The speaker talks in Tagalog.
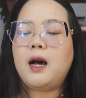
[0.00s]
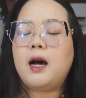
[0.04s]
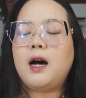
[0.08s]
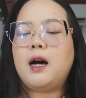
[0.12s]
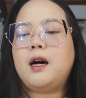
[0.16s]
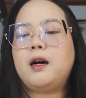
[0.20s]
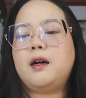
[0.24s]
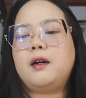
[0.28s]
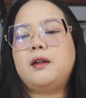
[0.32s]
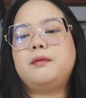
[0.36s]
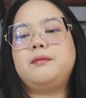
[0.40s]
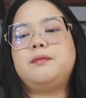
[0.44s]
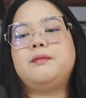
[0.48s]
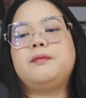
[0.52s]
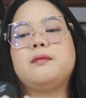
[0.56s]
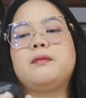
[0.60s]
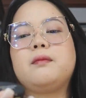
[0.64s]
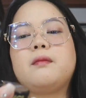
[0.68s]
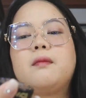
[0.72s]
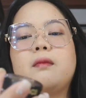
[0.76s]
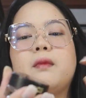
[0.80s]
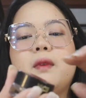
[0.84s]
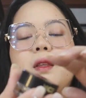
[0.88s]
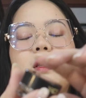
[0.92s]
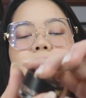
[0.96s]

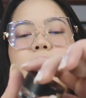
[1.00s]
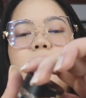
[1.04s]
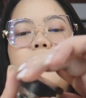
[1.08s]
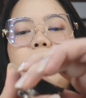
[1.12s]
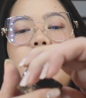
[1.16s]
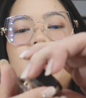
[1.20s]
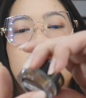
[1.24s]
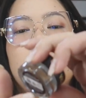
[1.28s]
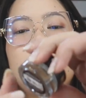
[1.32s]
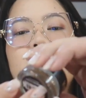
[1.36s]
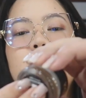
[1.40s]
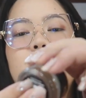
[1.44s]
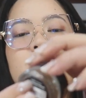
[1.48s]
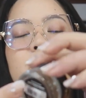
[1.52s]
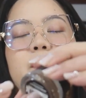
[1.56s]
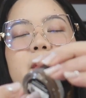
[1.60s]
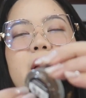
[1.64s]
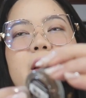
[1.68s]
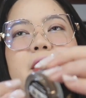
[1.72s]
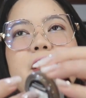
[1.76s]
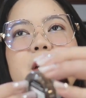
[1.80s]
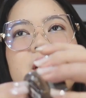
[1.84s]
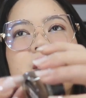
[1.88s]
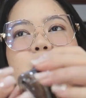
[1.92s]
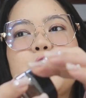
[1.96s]
Um,
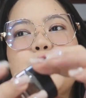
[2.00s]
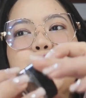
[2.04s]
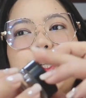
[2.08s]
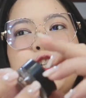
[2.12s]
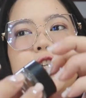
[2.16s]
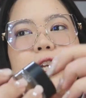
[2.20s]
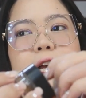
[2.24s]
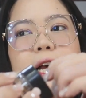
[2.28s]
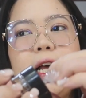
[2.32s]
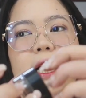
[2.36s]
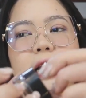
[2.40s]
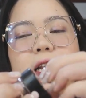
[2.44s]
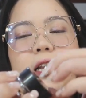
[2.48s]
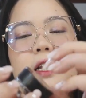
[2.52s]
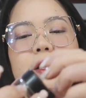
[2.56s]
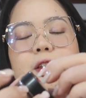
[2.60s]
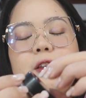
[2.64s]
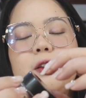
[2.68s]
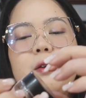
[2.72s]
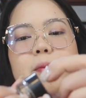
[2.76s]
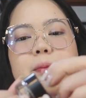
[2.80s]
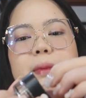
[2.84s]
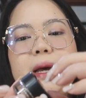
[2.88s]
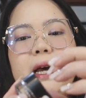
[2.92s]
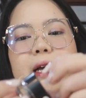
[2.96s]
very social
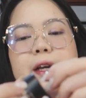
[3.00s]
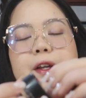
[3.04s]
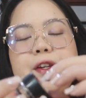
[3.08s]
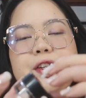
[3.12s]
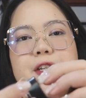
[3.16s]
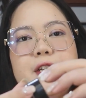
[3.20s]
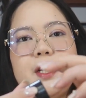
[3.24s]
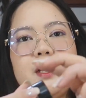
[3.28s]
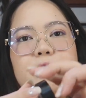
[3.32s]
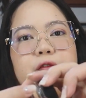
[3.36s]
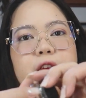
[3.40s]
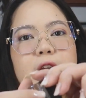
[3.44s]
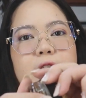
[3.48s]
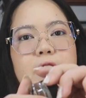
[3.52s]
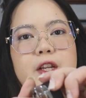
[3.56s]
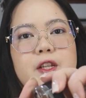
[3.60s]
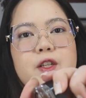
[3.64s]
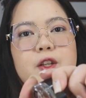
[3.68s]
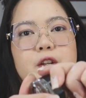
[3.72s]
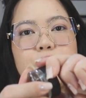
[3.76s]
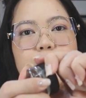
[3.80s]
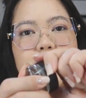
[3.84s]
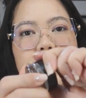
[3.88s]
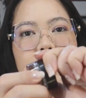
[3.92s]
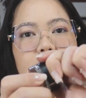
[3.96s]
yung packaging. Very
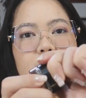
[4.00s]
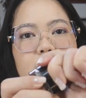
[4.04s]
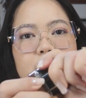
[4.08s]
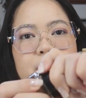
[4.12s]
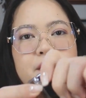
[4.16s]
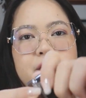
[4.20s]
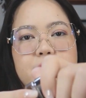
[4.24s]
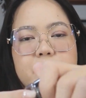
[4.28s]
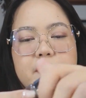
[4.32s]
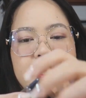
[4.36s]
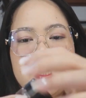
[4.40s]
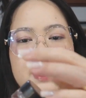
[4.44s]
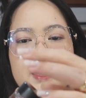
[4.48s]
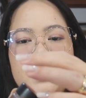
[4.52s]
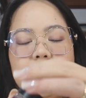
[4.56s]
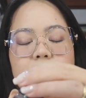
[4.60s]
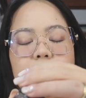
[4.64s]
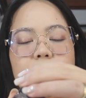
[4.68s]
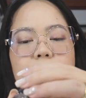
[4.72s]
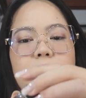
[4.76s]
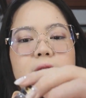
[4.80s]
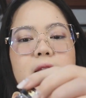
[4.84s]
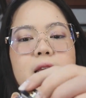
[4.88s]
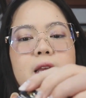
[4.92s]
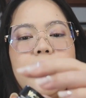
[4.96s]
social ang
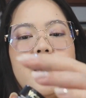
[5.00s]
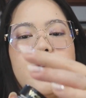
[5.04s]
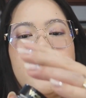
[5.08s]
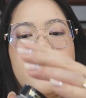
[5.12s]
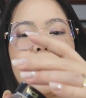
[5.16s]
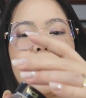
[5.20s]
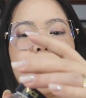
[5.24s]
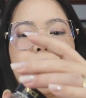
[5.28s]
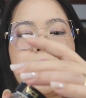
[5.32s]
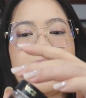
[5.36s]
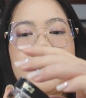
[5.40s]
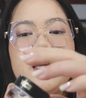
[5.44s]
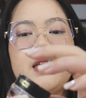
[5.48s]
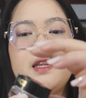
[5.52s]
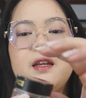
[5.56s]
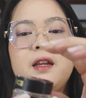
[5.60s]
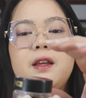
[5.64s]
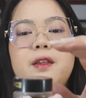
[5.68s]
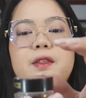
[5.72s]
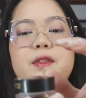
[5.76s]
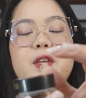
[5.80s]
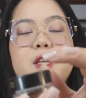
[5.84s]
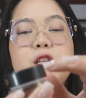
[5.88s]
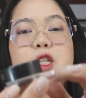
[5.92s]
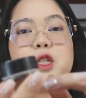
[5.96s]
feel.
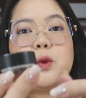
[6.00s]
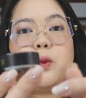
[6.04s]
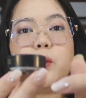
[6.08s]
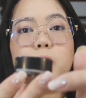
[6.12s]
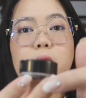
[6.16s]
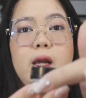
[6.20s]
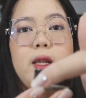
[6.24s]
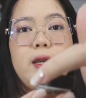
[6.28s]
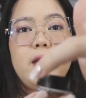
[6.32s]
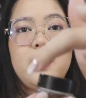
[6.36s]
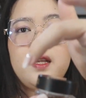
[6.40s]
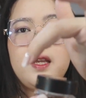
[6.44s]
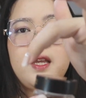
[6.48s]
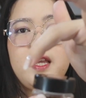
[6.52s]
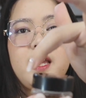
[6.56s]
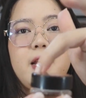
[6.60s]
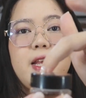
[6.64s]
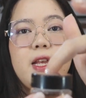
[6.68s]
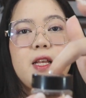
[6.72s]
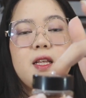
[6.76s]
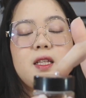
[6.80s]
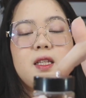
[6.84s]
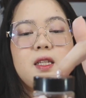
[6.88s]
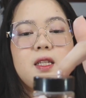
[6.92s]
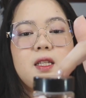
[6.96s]
And this one
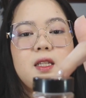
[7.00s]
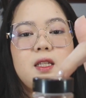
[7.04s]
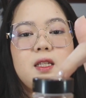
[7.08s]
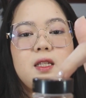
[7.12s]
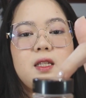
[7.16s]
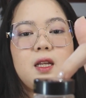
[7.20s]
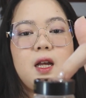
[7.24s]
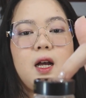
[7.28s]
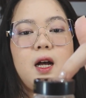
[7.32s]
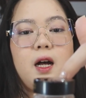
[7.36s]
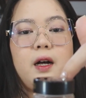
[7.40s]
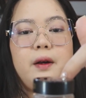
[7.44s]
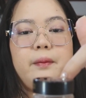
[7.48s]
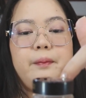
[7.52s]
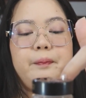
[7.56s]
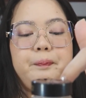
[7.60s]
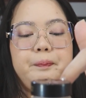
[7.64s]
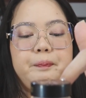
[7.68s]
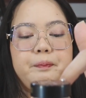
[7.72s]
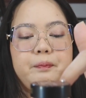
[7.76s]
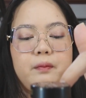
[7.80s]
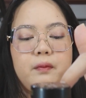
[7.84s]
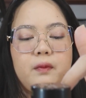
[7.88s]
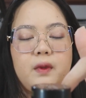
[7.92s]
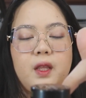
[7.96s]
is
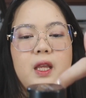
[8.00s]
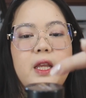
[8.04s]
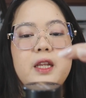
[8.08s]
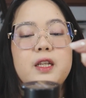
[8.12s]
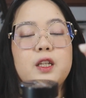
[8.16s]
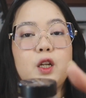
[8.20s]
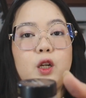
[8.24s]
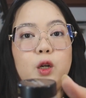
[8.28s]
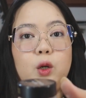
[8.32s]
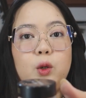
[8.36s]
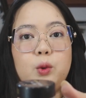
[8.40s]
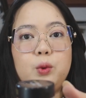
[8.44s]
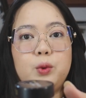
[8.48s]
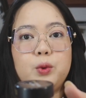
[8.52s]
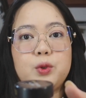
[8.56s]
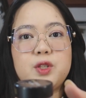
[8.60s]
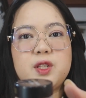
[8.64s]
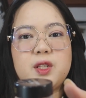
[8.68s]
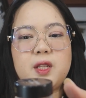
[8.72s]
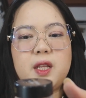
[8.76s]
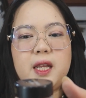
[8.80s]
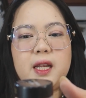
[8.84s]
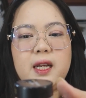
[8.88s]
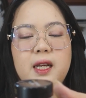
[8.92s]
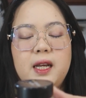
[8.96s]
um,
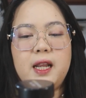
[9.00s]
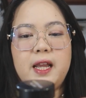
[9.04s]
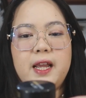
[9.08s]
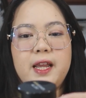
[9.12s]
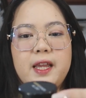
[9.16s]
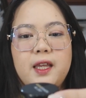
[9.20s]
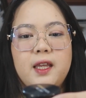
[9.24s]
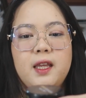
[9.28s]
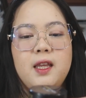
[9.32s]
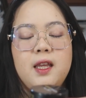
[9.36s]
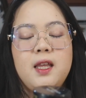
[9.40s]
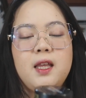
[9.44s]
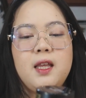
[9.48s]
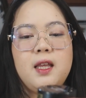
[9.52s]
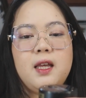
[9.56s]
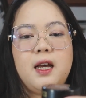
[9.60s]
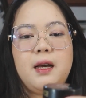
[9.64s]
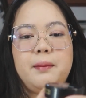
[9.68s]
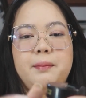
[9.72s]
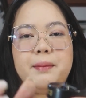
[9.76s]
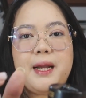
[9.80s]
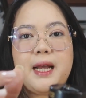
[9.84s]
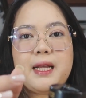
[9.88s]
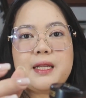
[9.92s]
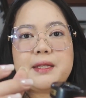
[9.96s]
enclosed in like
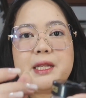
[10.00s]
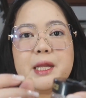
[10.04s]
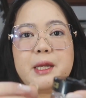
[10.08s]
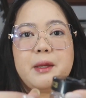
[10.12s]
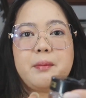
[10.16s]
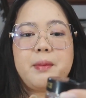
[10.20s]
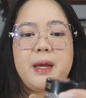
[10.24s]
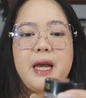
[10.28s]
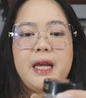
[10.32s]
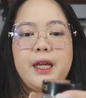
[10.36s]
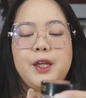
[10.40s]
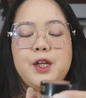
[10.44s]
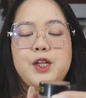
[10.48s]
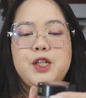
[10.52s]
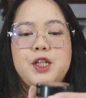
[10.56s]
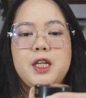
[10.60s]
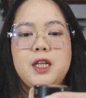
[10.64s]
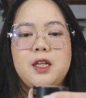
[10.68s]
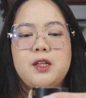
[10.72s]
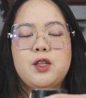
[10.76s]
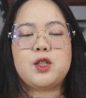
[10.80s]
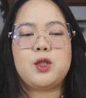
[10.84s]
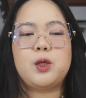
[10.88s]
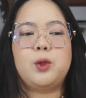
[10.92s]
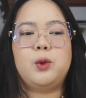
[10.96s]
a plastic
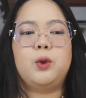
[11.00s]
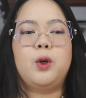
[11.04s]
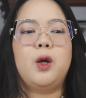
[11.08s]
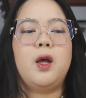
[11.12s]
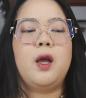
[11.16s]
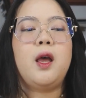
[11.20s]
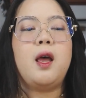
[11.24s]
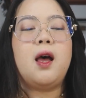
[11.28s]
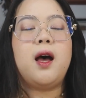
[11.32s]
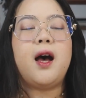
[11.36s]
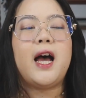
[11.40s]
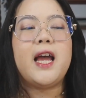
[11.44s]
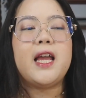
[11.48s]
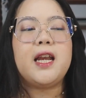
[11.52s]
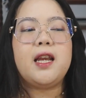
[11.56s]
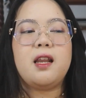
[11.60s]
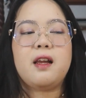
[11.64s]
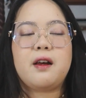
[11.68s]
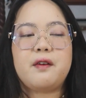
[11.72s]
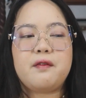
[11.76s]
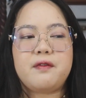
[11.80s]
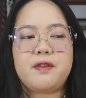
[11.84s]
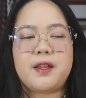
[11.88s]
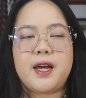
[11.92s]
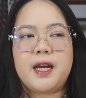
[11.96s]
packaging. So, I
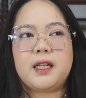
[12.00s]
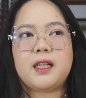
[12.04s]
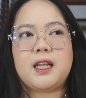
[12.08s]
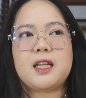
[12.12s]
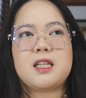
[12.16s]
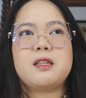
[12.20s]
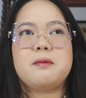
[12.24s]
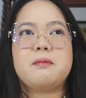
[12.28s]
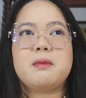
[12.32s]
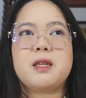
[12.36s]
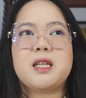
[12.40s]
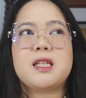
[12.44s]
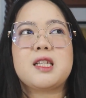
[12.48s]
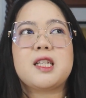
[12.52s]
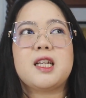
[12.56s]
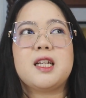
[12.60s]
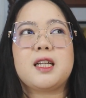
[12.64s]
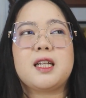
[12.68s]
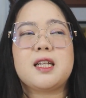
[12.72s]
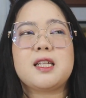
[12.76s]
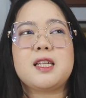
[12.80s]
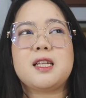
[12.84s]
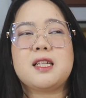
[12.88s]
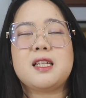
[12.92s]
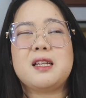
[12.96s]
love that kasi
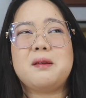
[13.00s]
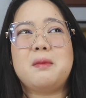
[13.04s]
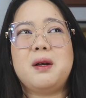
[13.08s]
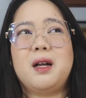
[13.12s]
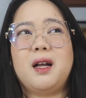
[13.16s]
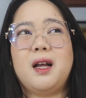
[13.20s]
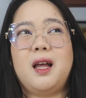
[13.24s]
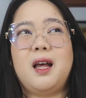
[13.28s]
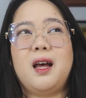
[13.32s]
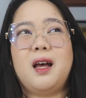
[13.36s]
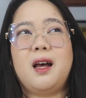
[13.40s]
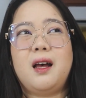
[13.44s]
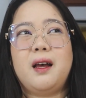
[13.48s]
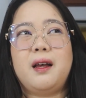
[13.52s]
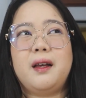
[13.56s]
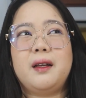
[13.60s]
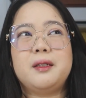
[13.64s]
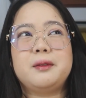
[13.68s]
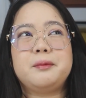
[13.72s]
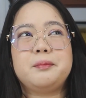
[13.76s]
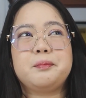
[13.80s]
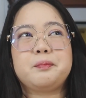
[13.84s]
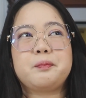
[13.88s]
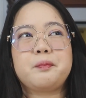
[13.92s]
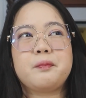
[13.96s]
minsan kasi sa
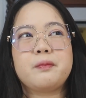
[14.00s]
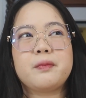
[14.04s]
mga